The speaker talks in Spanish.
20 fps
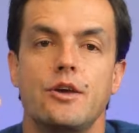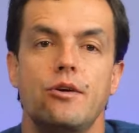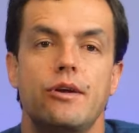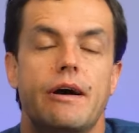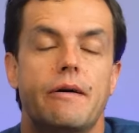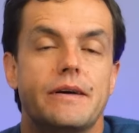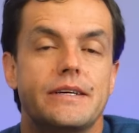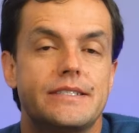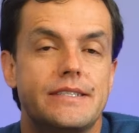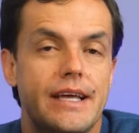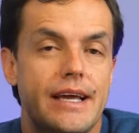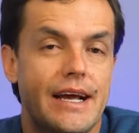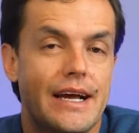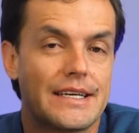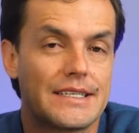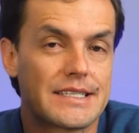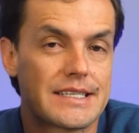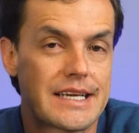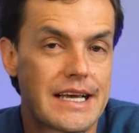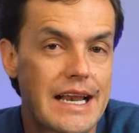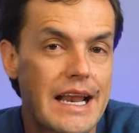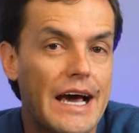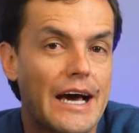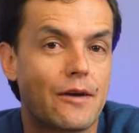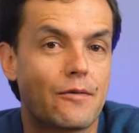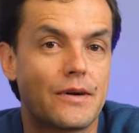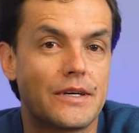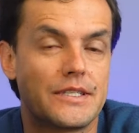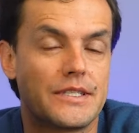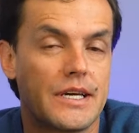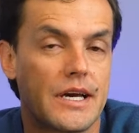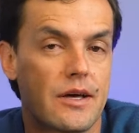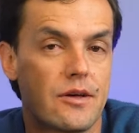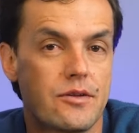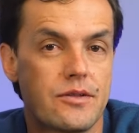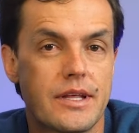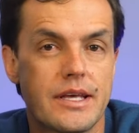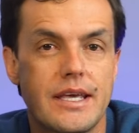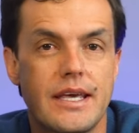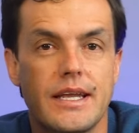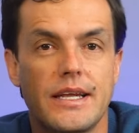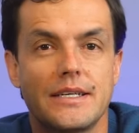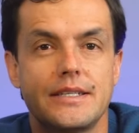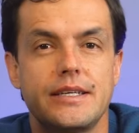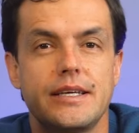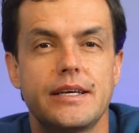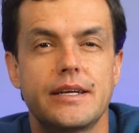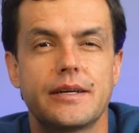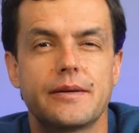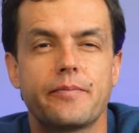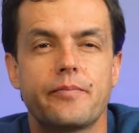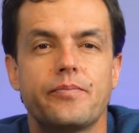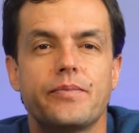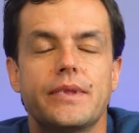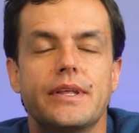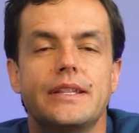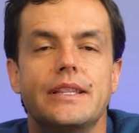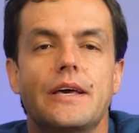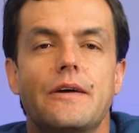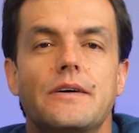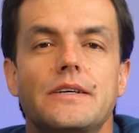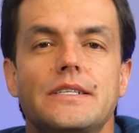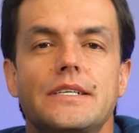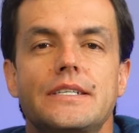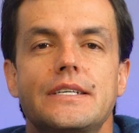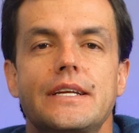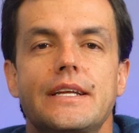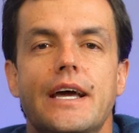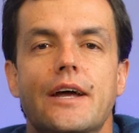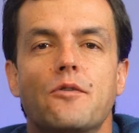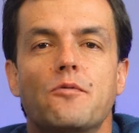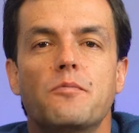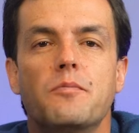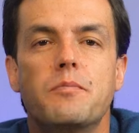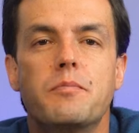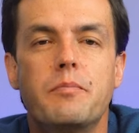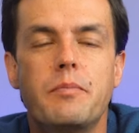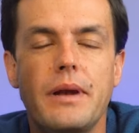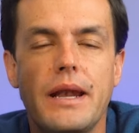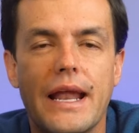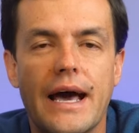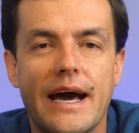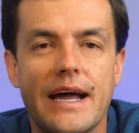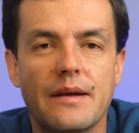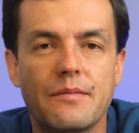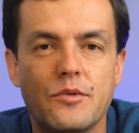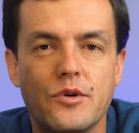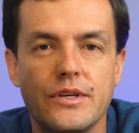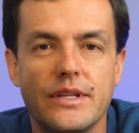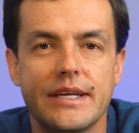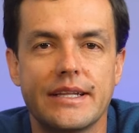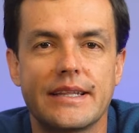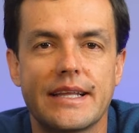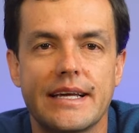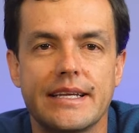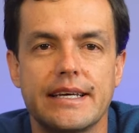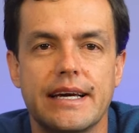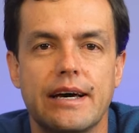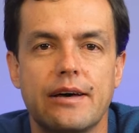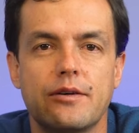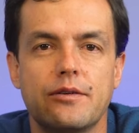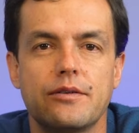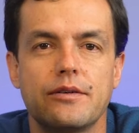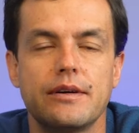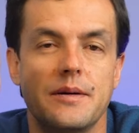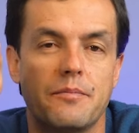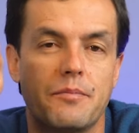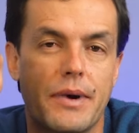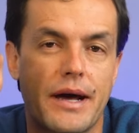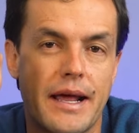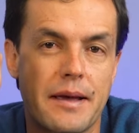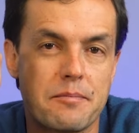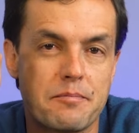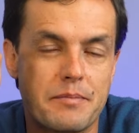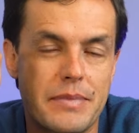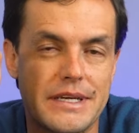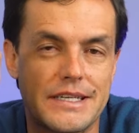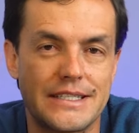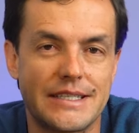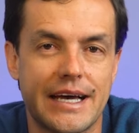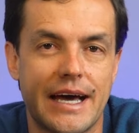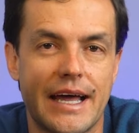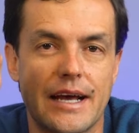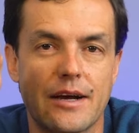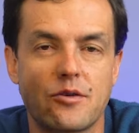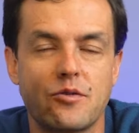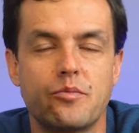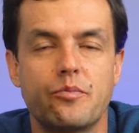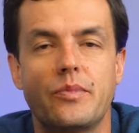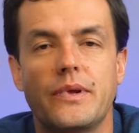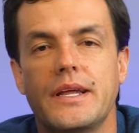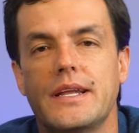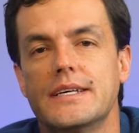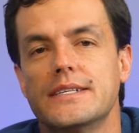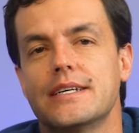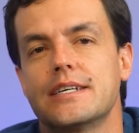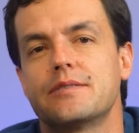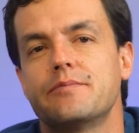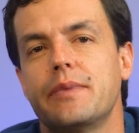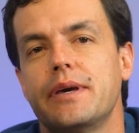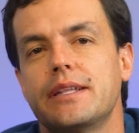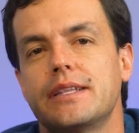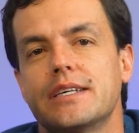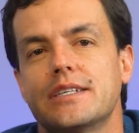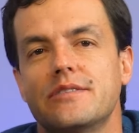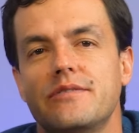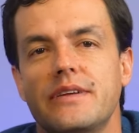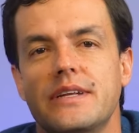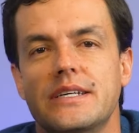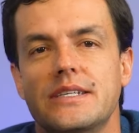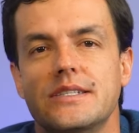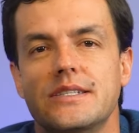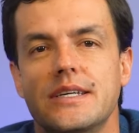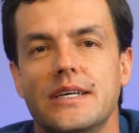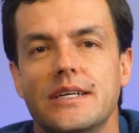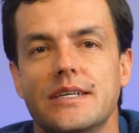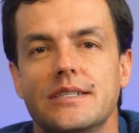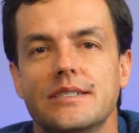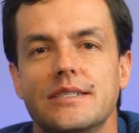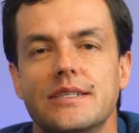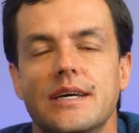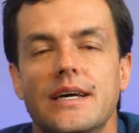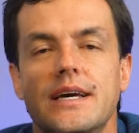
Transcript: Y una vez tengas claro hacia dónde quieres ir, debes diseñar un plan muy detallado para empezar a cumplir esas metas financieras.